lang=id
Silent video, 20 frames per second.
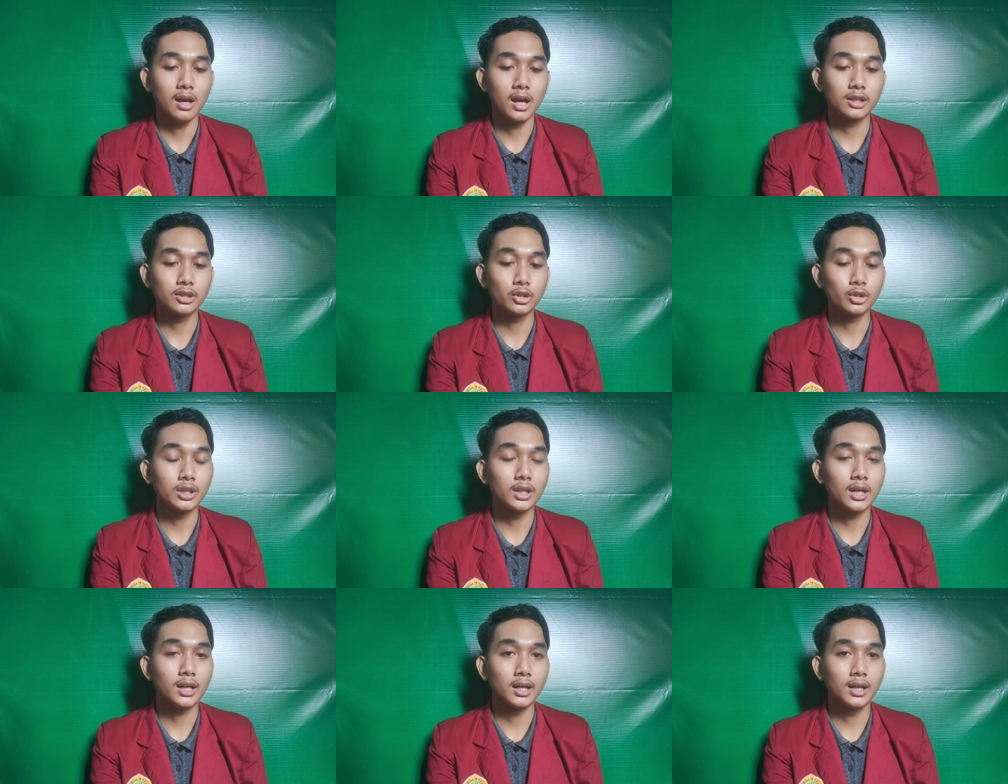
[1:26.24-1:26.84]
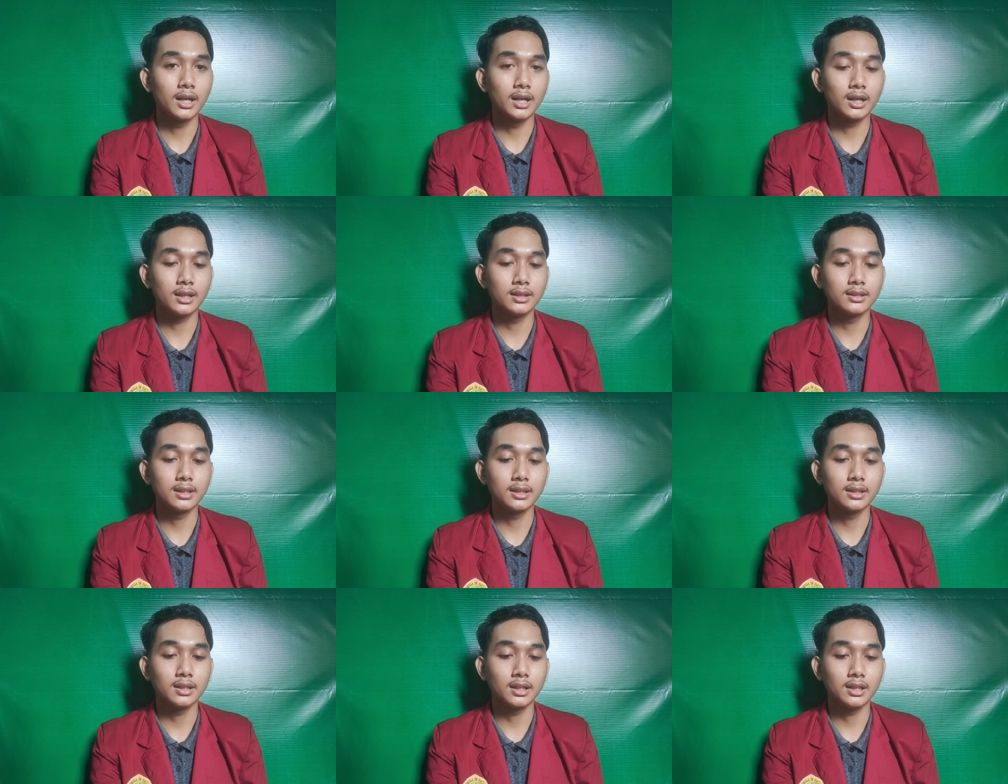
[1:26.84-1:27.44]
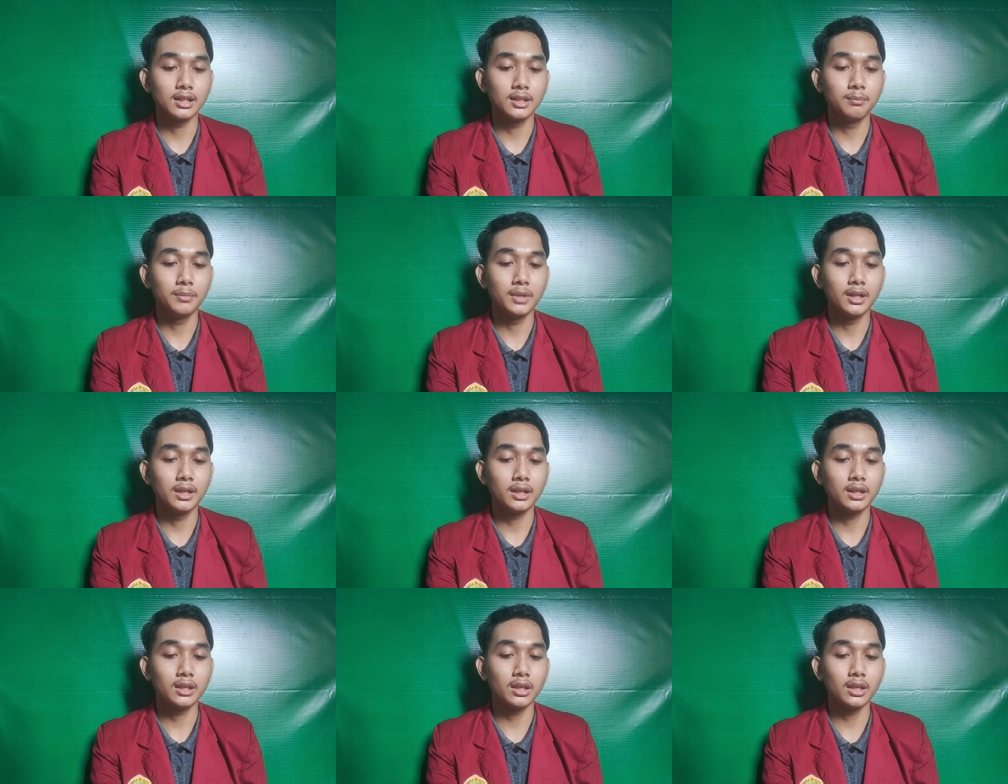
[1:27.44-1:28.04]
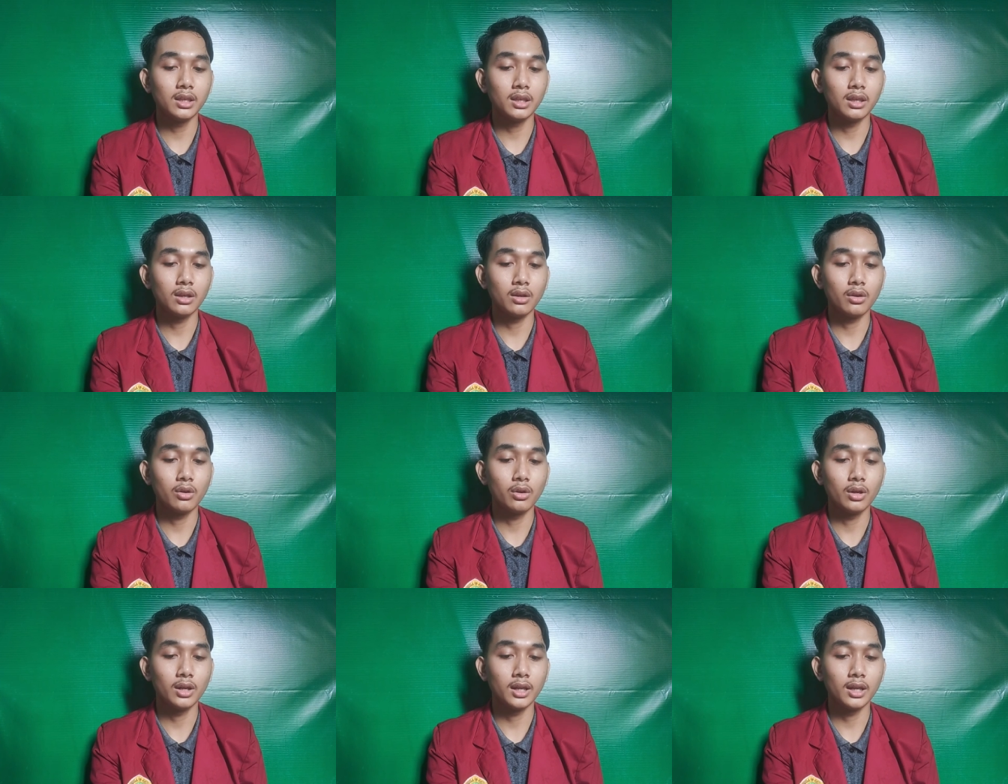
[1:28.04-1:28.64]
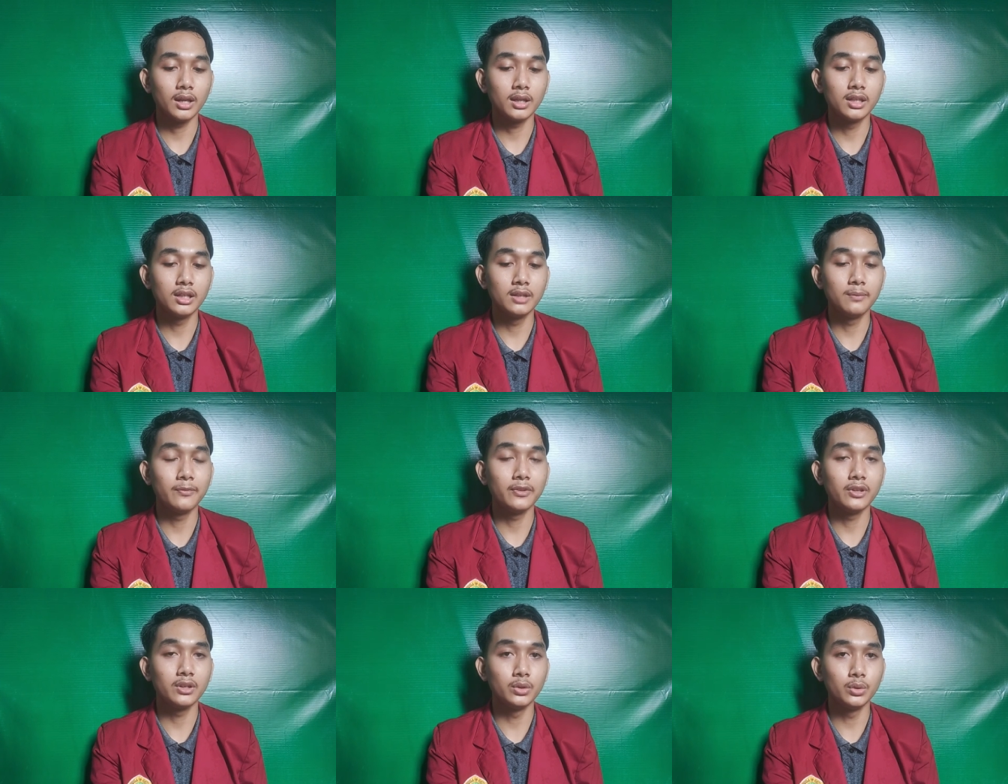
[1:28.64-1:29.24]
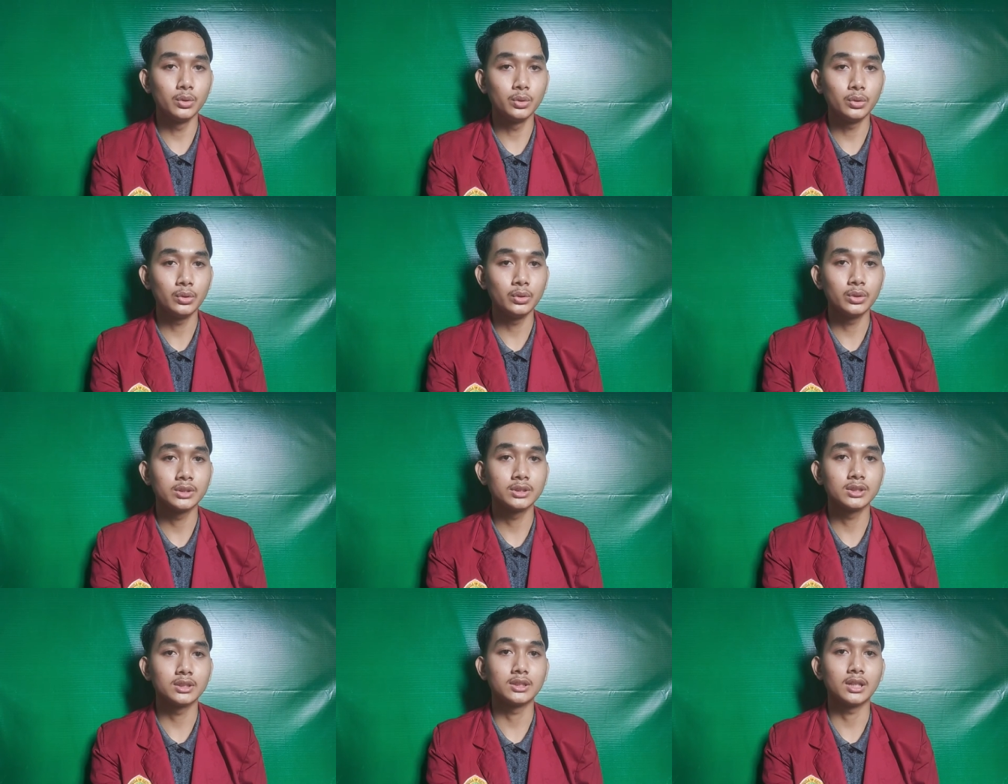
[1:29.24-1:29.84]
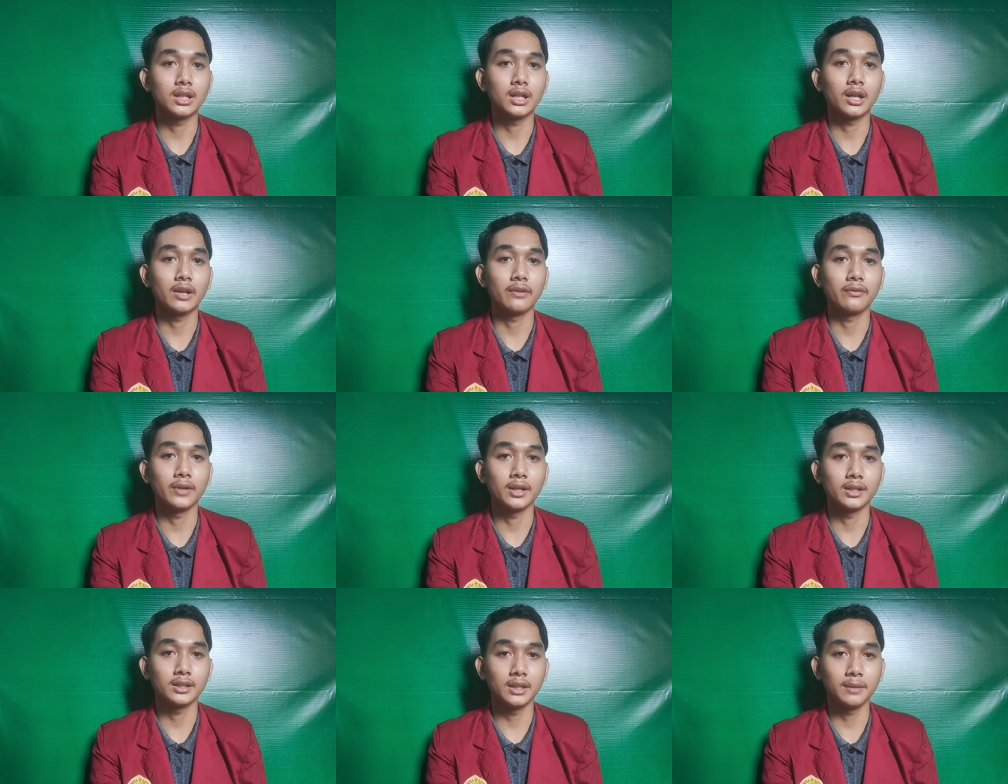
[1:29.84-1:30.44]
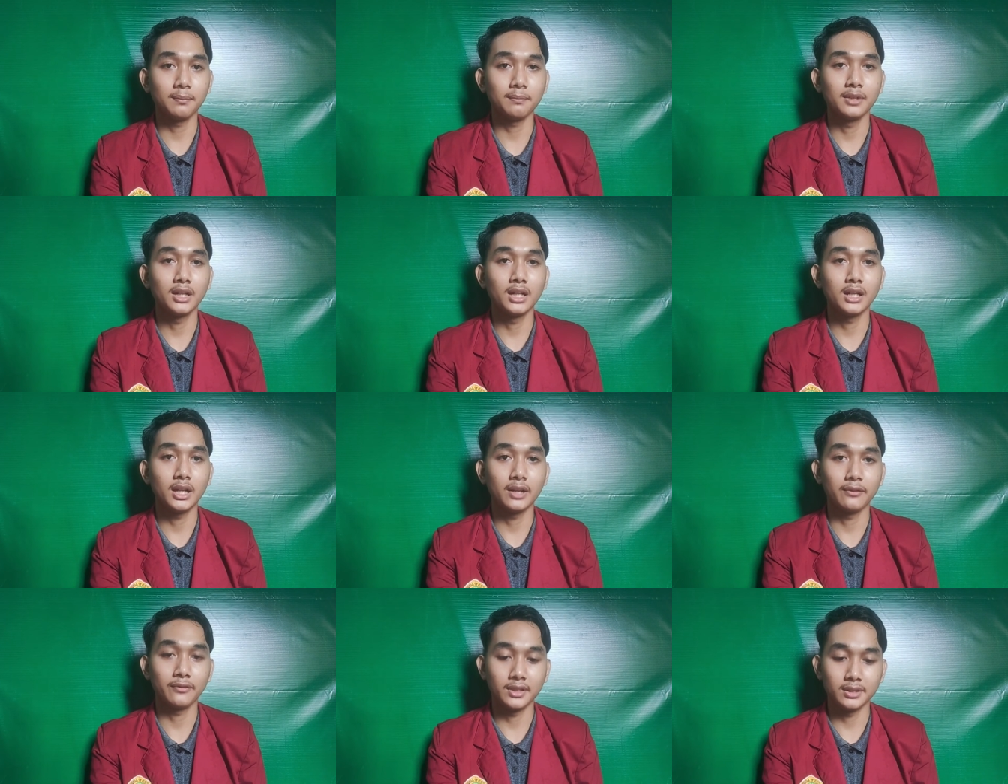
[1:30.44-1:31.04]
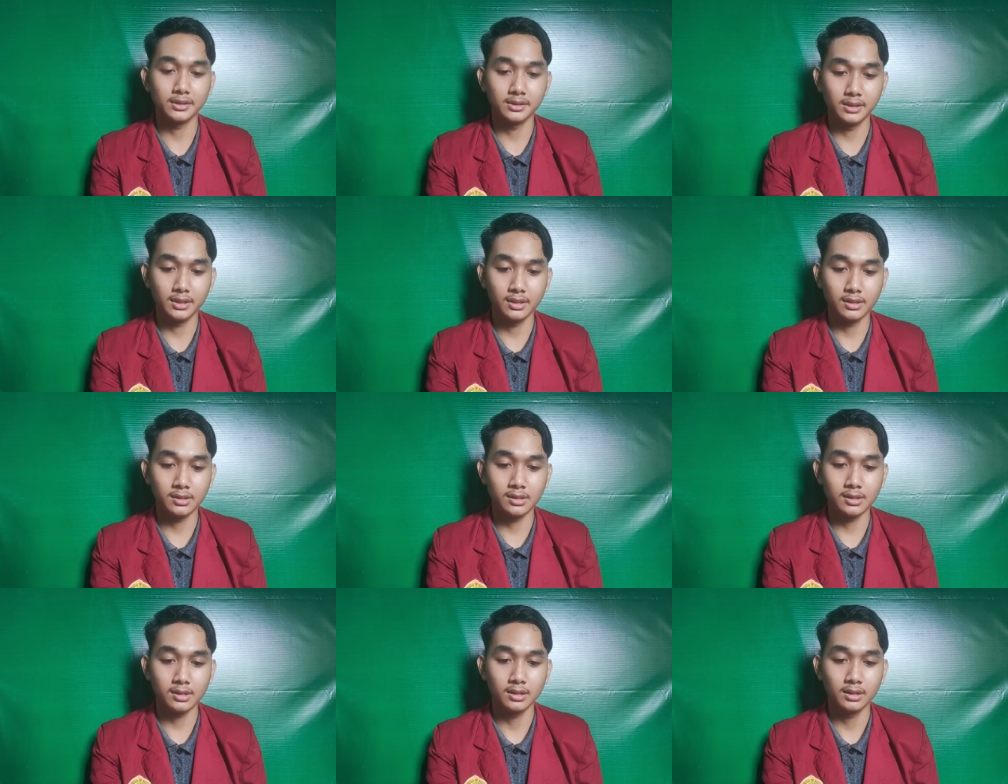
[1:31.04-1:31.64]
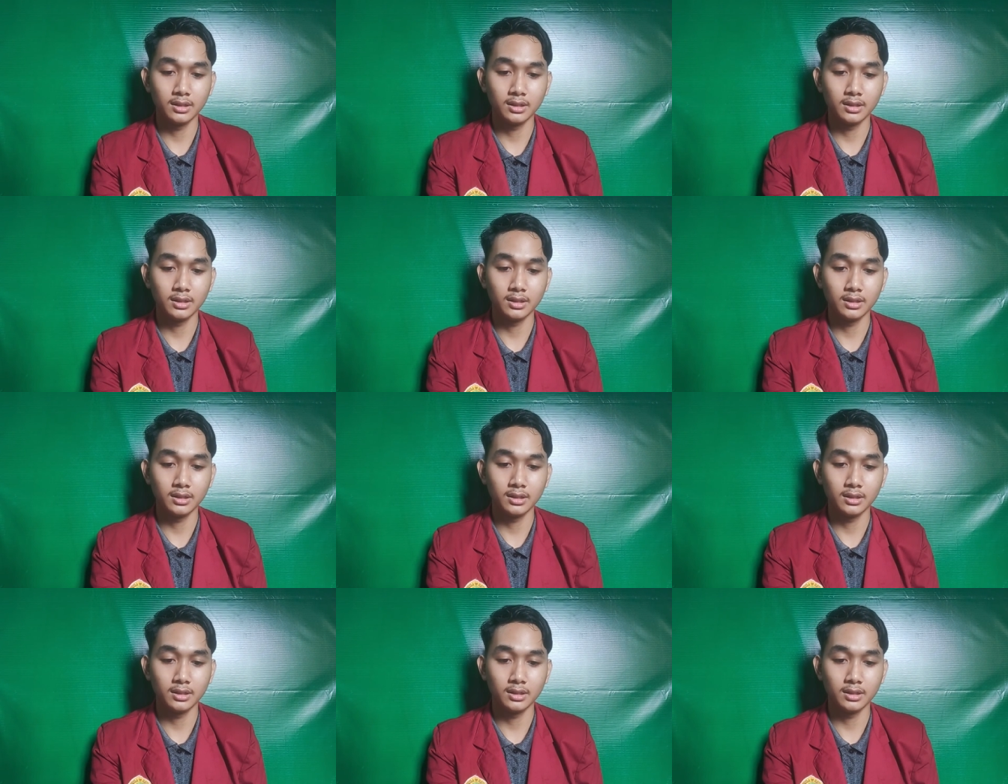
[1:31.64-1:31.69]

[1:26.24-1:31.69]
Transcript: atau tenaga kerja yang dimiliki oleh individu secara efektif dan efisien